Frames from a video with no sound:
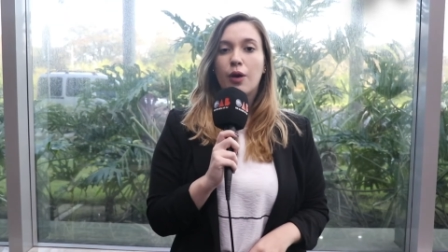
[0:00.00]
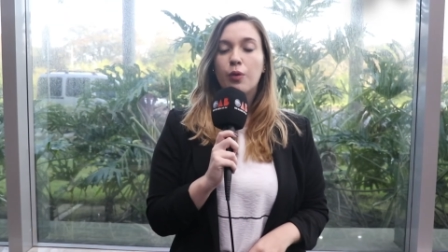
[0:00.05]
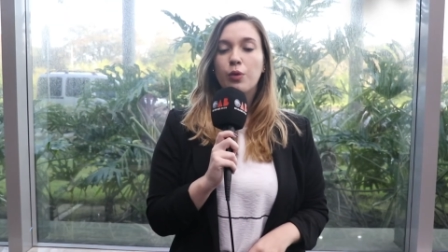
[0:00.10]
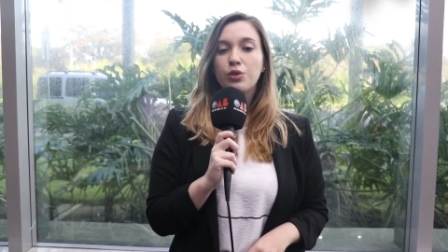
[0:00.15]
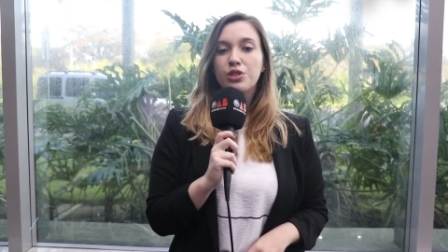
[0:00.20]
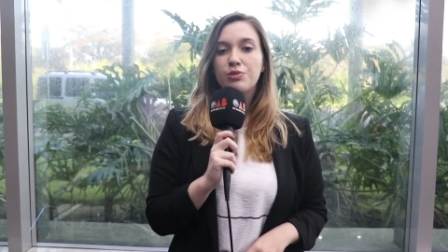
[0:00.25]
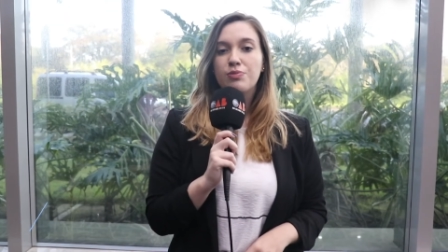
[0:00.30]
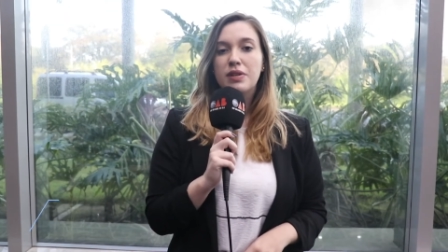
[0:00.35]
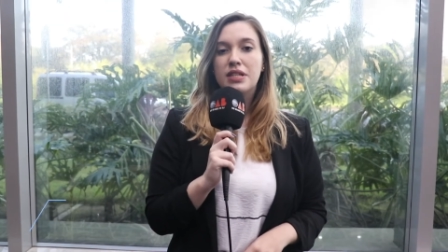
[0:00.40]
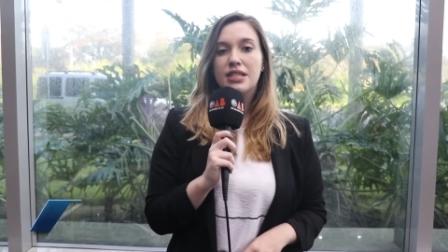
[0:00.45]
a
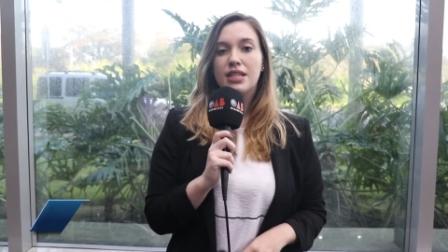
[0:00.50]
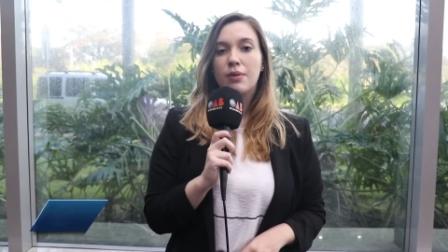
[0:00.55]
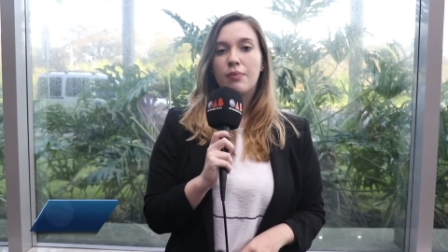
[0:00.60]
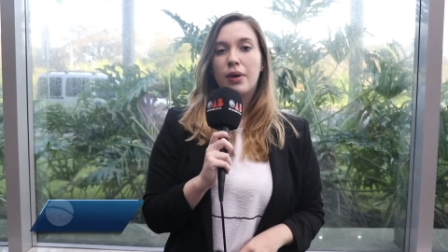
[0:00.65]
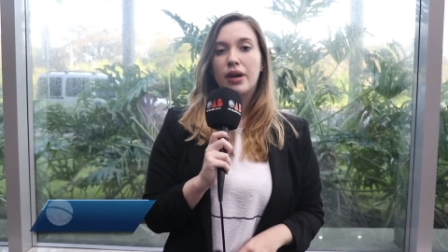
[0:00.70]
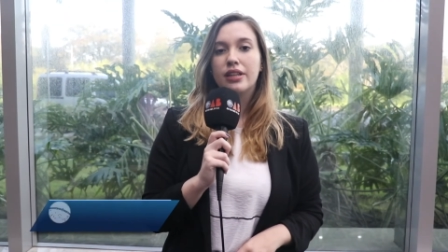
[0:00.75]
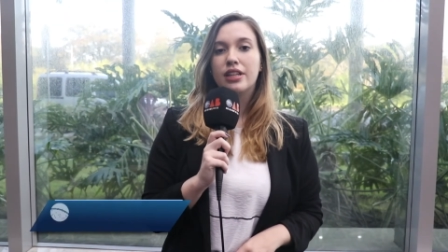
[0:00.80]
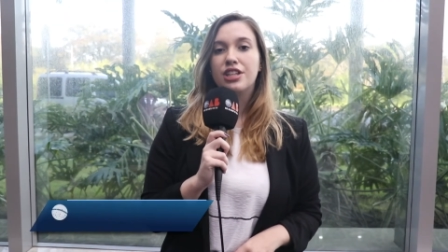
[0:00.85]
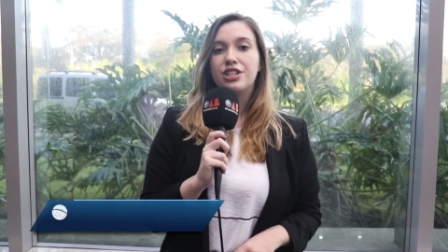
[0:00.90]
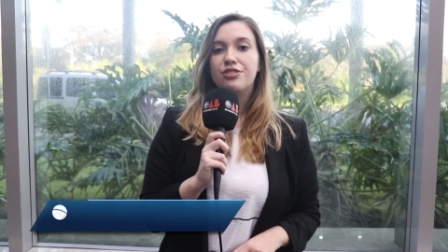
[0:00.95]
última
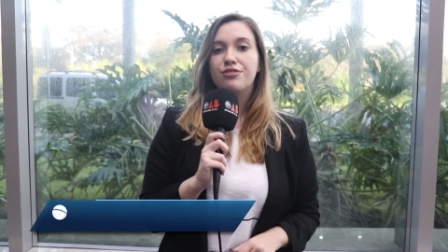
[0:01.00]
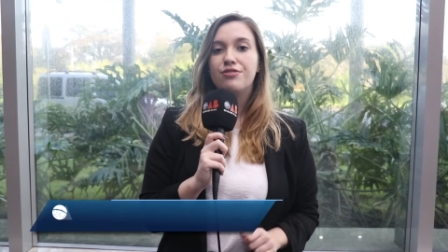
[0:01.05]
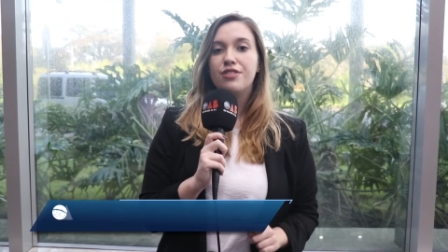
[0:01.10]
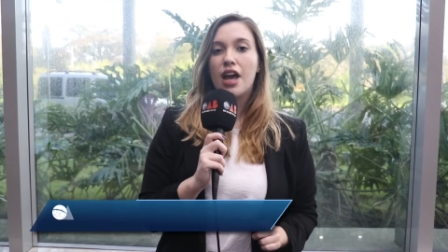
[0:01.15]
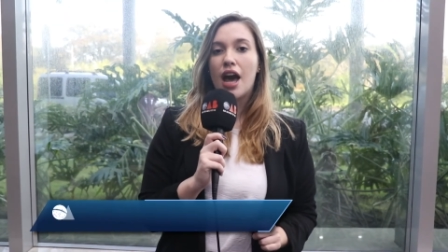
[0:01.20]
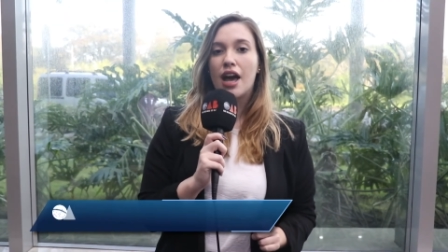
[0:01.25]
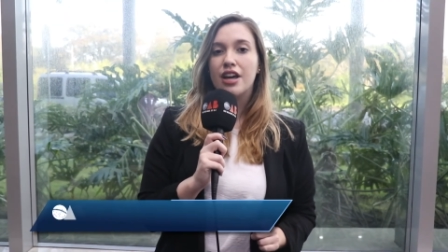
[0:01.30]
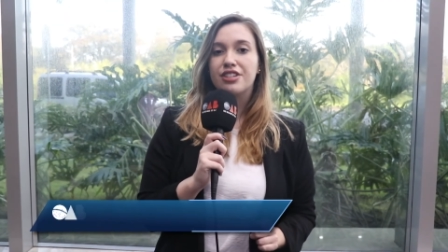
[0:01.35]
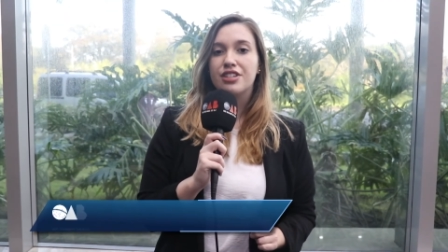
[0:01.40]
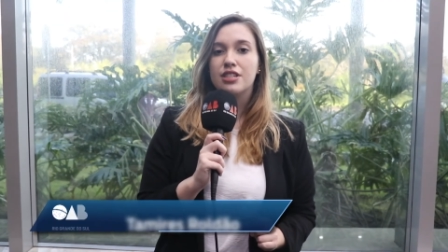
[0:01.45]
semana de
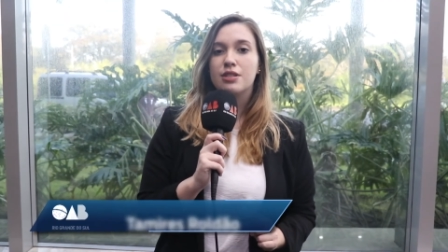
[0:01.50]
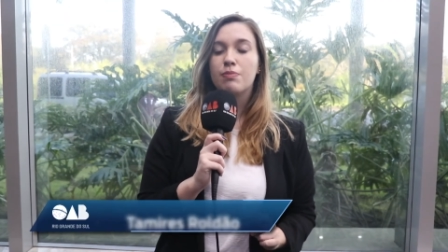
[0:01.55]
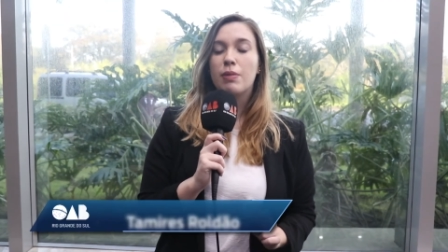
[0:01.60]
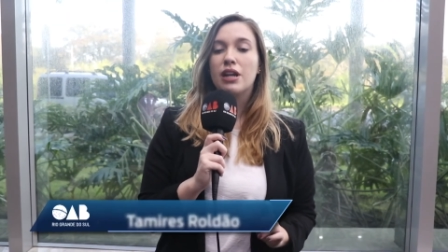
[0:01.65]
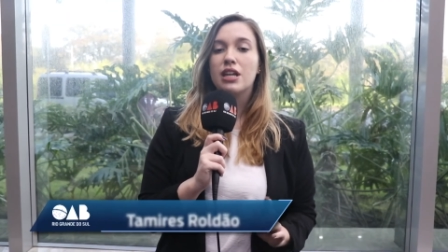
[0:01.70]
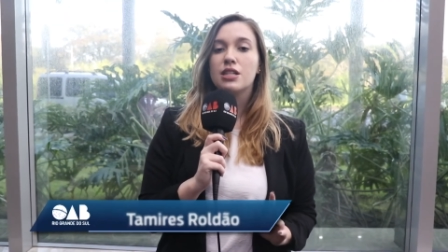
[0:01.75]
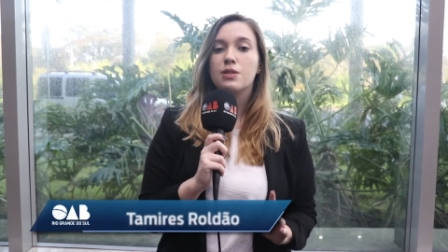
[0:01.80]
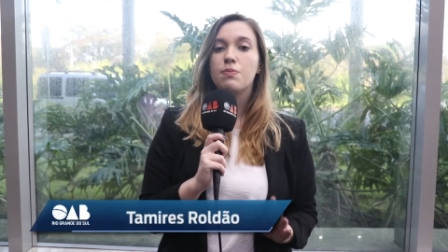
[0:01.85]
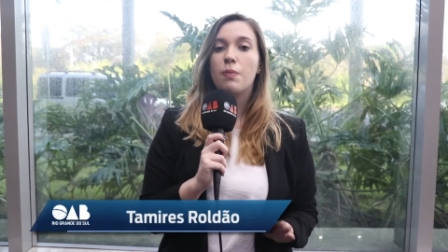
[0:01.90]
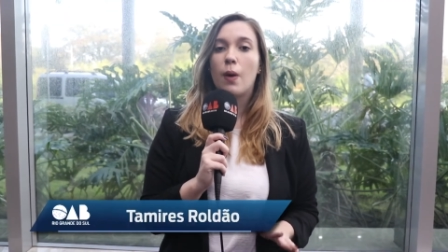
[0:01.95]
viagens
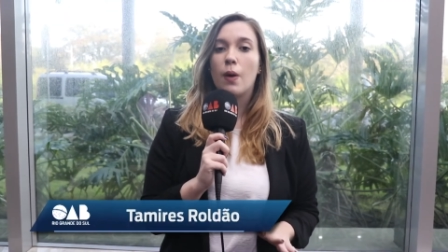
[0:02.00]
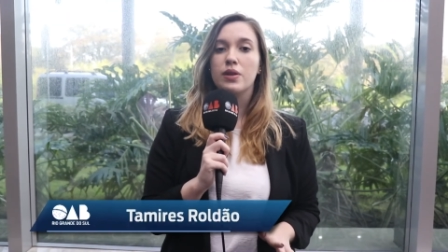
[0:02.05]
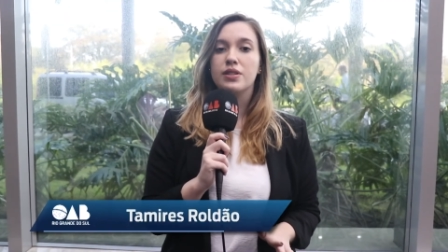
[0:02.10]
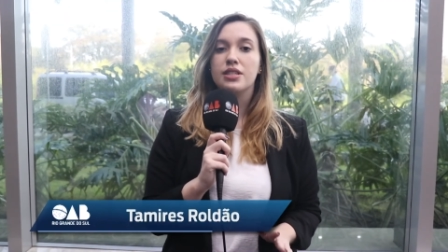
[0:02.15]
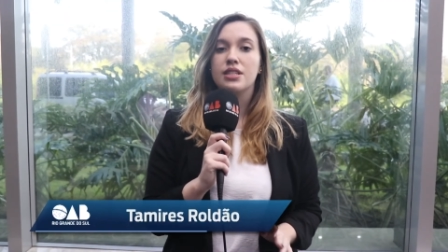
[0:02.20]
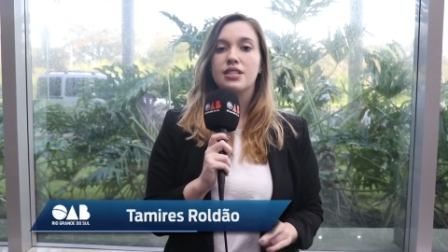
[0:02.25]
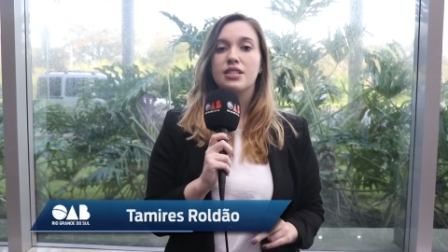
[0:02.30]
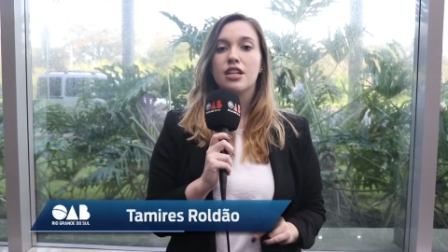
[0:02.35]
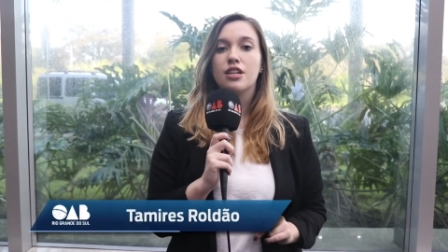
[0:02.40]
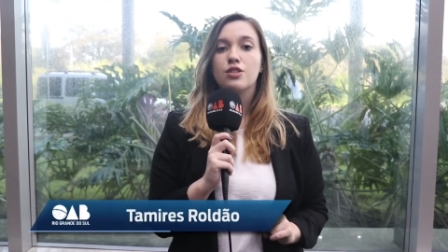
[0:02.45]
para as
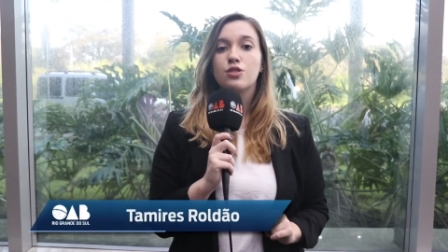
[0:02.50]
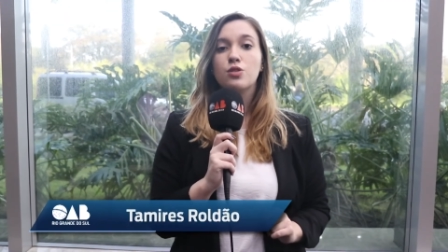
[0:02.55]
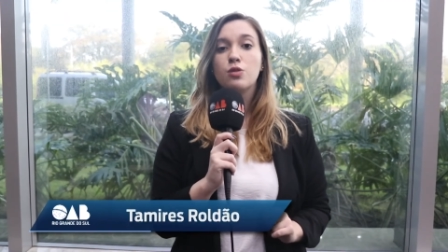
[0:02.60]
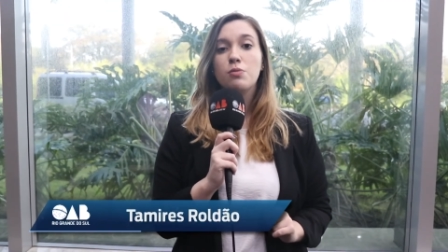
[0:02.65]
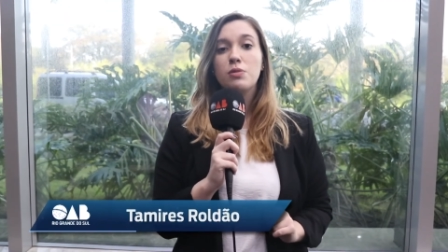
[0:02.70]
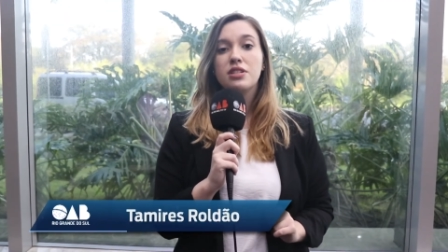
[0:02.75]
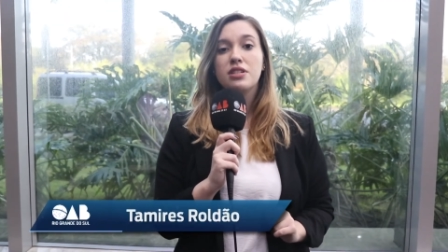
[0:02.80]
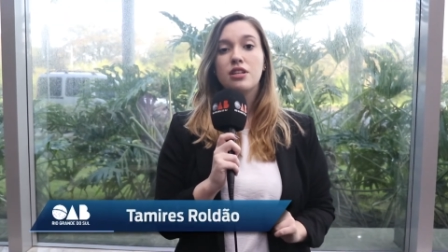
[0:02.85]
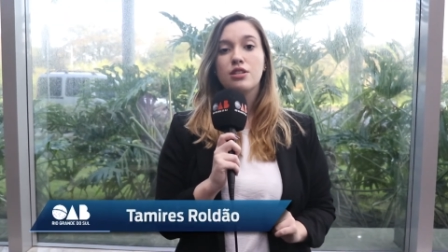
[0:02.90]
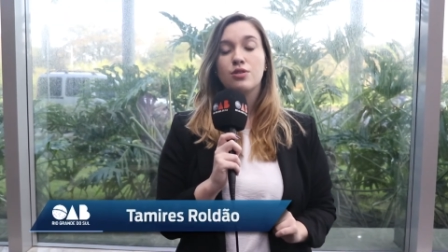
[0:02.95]
posses nas
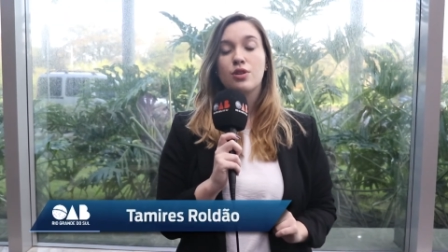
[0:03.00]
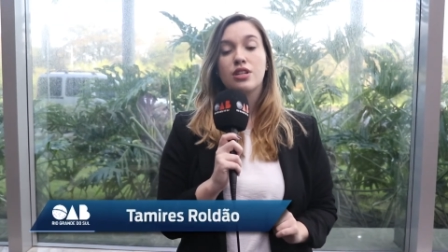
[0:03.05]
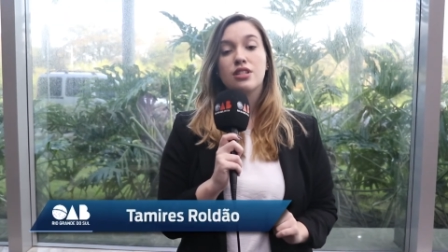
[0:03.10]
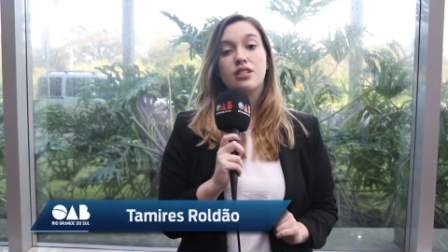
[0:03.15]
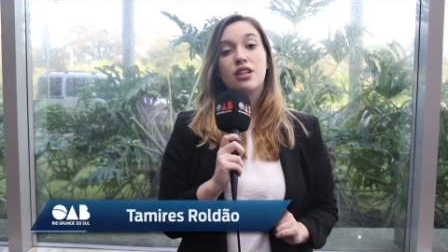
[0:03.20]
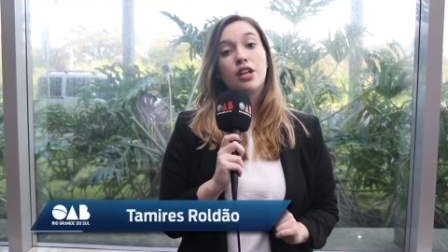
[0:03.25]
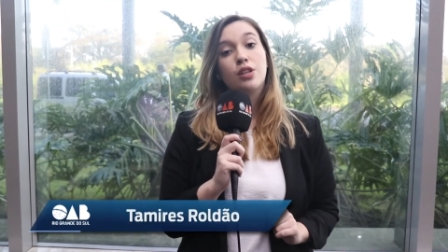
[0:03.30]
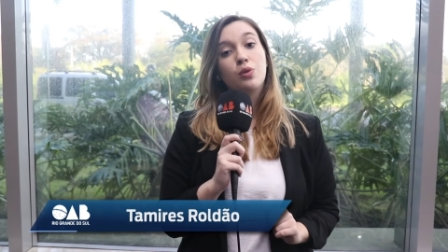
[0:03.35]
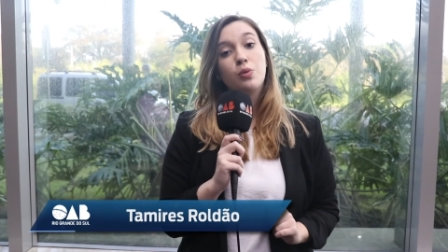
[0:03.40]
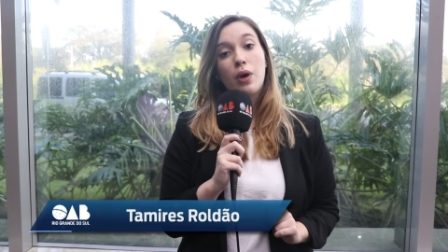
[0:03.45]
subseções
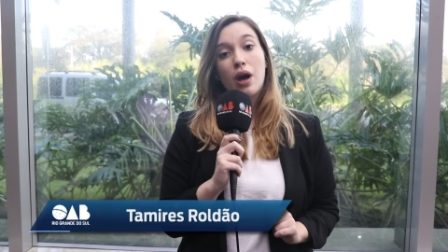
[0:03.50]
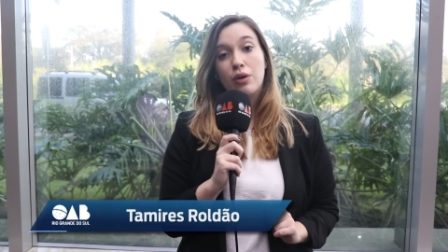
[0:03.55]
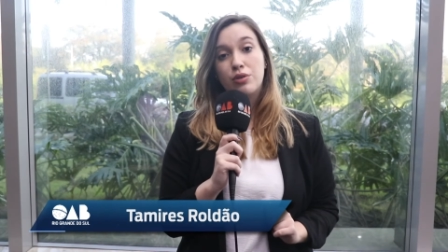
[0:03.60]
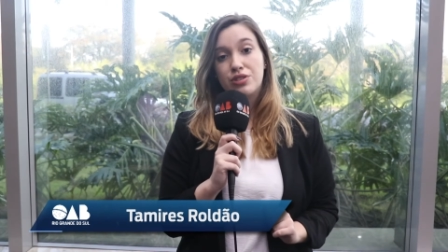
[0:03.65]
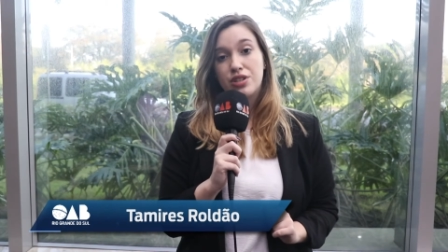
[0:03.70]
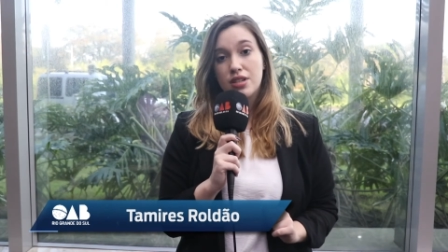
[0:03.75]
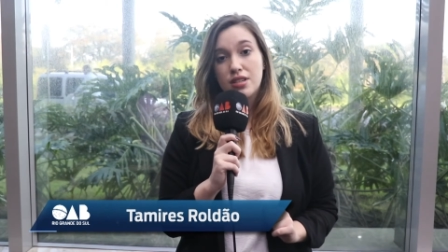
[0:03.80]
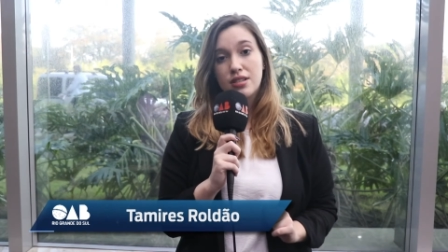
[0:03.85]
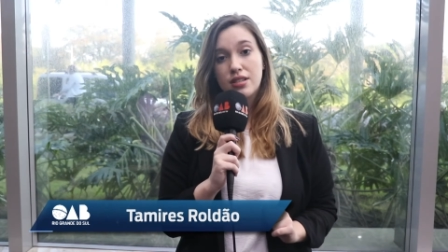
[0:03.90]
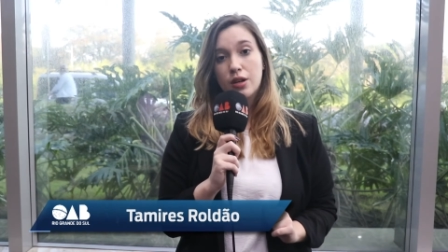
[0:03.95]
da atual
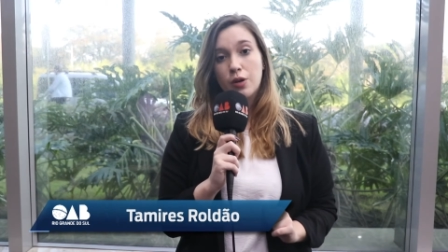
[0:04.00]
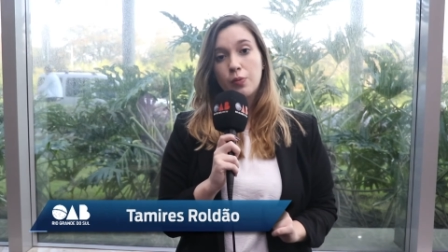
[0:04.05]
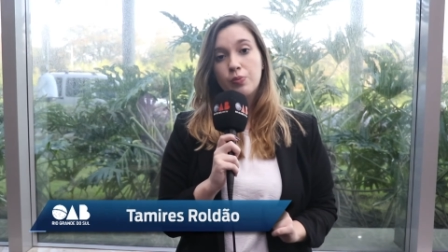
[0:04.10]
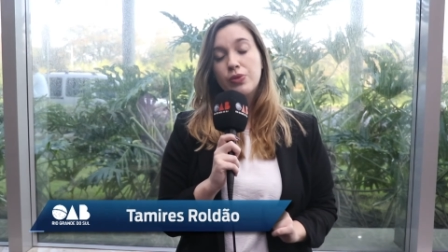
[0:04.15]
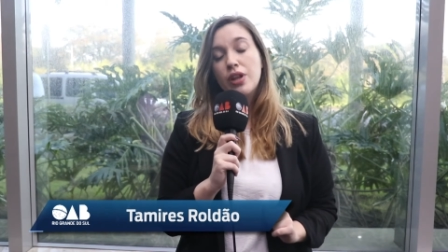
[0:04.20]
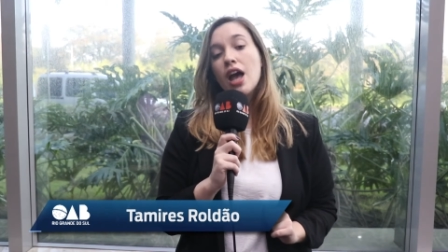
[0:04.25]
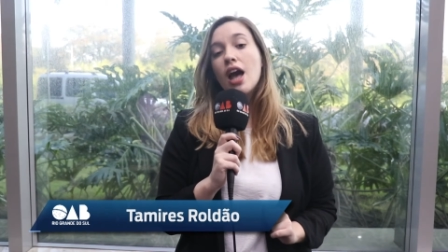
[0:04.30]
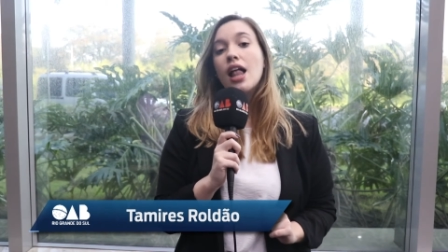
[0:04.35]
gestão,